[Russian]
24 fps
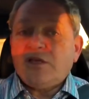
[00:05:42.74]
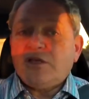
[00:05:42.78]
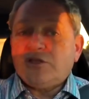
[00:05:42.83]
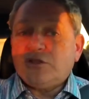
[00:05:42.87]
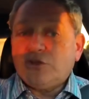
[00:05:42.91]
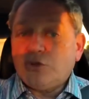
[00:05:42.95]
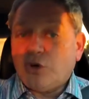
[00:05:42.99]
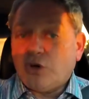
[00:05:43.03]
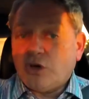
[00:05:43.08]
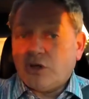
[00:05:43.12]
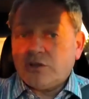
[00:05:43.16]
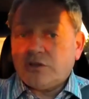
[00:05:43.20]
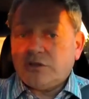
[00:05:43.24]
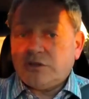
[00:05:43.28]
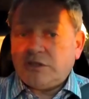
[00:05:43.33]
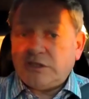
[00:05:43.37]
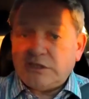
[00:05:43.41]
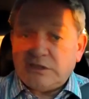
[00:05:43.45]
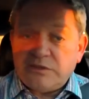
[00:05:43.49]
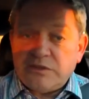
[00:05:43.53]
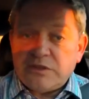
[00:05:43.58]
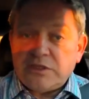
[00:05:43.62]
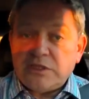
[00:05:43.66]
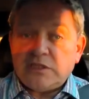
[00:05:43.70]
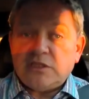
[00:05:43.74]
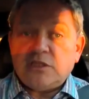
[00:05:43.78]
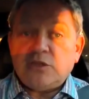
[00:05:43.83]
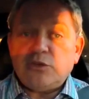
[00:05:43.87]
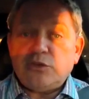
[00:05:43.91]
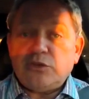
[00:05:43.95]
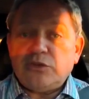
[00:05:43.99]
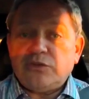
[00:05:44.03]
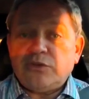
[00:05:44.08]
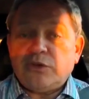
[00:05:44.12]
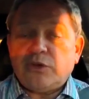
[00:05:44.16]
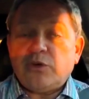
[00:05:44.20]
Но действительно
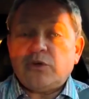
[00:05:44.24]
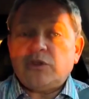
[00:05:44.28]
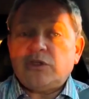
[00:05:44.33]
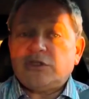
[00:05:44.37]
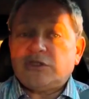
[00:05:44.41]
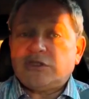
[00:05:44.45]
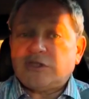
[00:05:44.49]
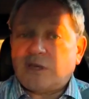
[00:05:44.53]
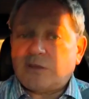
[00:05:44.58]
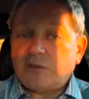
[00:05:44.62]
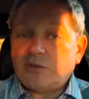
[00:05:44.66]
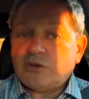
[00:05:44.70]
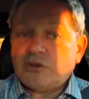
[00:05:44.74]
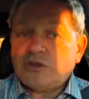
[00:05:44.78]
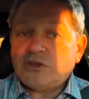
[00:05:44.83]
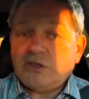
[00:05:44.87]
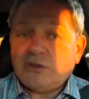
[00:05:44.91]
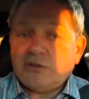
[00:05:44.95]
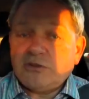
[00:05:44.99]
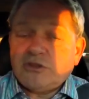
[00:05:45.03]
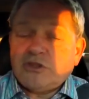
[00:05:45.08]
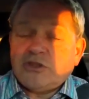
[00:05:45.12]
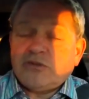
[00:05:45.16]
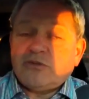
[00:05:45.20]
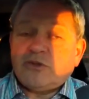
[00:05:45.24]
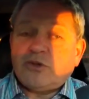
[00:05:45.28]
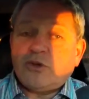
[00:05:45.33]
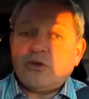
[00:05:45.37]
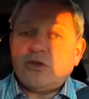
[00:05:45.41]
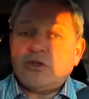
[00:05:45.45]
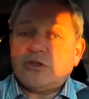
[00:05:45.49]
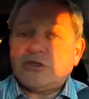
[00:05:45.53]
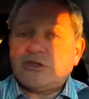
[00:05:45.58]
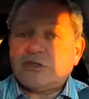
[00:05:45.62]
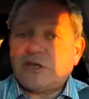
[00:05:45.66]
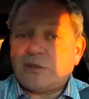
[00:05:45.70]
люди выходят замуж, девочки
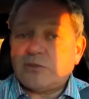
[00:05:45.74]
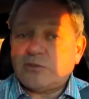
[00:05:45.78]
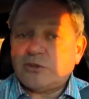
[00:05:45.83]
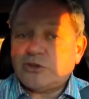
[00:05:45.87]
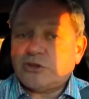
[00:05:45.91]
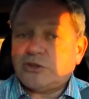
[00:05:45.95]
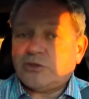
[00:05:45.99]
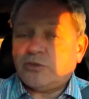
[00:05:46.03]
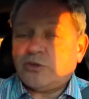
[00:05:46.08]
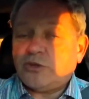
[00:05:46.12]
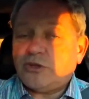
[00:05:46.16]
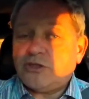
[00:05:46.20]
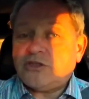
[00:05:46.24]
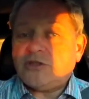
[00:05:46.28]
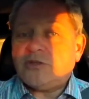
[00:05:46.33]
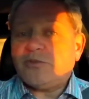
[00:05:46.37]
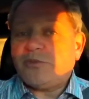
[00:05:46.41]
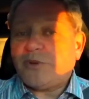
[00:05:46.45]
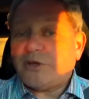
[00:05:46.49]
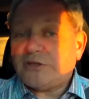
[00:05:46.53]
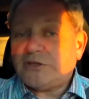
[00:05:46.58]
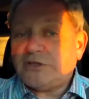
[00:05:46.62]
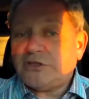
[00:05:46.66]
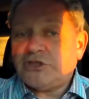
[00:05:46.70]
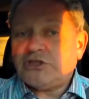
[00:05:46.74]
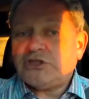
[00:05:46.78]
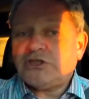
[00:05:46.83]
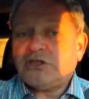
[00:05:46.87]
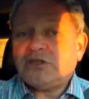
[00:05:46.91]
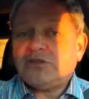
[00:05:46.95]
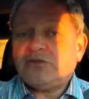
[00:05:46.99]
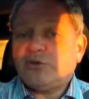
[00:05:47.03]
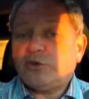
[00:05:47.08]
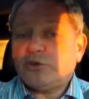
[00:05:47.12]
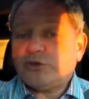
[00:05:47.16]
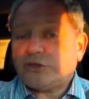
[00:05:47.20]
выходят замуж, тем более
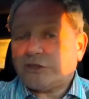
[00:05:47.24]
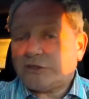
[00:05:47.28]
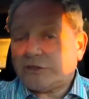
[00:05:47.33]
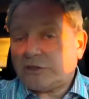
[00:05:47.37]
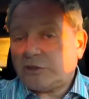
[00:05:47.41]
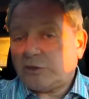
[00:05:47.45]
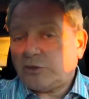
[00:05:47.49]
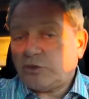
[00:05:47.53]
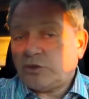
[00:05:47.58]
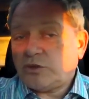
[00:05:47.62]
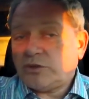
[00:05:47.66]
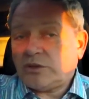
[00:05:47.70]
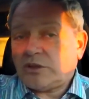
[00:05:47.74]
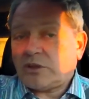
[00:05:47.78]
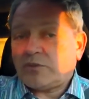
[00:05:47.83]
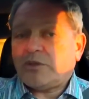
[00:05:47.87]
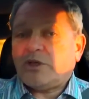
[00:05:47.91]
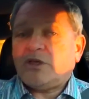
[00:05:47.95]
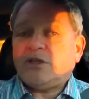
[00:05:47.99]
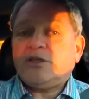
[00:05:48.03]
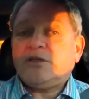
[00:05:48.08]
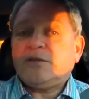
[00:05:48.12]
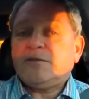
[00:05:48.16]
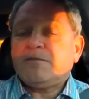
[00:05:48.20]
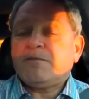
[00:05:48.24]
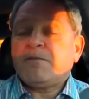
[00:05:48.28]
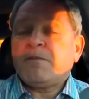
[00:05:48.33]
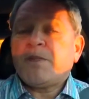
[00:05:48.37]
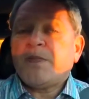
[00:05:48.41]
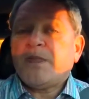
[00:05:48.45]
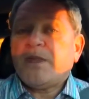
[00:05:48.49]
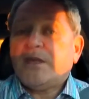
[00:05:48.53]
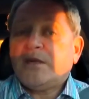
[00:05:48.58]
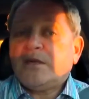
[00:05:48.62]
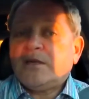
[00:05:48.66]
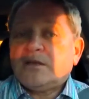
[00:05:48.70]
симпатичные, возраст такой нормальный.
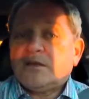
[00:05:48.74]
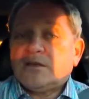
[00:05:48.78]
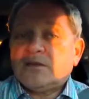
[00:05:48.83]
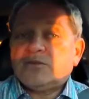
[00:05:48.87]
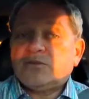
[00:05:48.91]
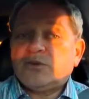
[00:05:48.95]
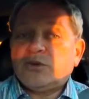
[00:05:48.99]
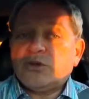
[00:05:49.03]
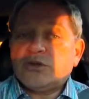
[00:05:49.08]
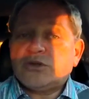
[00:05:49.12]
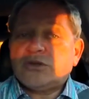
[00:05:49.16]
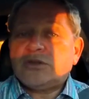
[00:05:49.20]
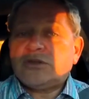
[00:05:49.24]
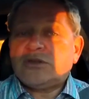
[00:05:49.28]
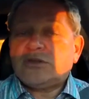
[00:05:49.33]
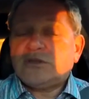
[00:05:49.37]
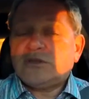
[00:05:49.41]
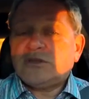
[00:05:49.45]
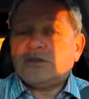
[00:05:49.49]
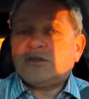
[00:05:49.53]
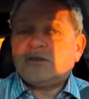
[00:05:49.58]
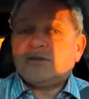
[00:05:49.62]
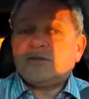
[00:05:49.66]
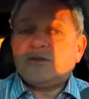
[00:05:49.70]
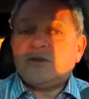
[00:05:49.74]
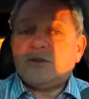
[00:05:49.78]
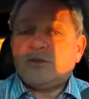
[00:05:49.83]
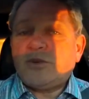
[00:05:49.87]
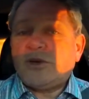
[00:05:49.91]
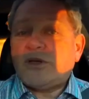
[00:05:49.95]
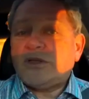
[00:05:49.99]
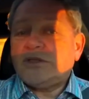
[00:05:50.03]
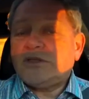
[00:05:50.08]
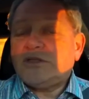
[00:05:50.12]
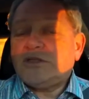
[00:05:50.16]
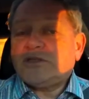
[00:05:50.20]
Вот, э, и
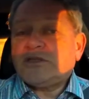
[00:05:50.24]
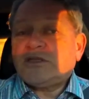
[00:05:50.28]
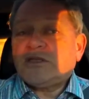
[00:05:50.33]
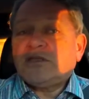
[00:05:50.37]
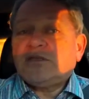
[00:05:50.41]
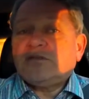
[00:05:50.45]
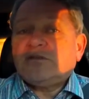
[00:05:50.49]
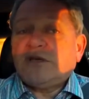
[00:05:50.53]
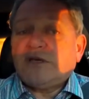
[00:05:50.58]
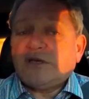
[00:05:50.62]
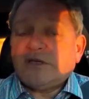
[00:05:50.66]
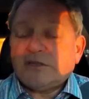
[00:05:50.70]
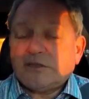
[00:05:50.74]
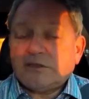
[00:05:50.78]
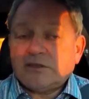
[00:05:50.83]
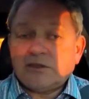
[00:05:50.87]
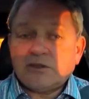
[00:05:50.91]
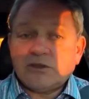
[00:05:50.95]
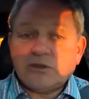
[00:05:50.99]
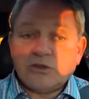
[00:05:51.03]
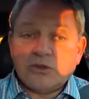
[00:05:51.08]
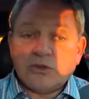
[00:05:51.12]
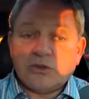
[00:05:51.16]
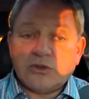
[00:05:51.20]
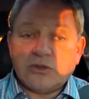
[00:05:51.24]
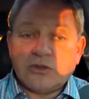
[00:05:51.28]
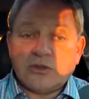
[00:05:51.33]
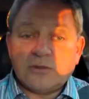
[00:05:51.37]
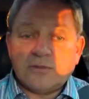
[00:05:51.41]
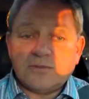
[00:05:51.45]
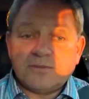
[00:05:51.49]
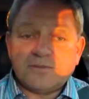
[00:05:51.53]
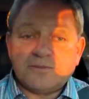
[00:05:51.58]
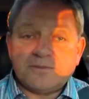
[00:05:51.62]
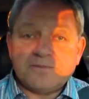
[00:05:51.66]
по-английски говорит. Но